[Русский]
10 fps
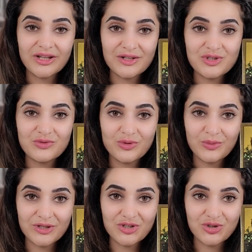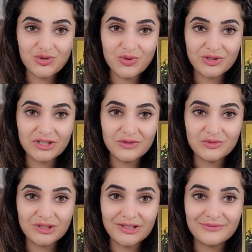финансовую поддержку от
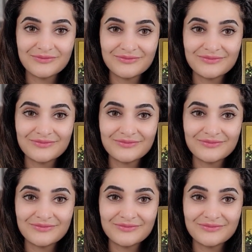кого-то.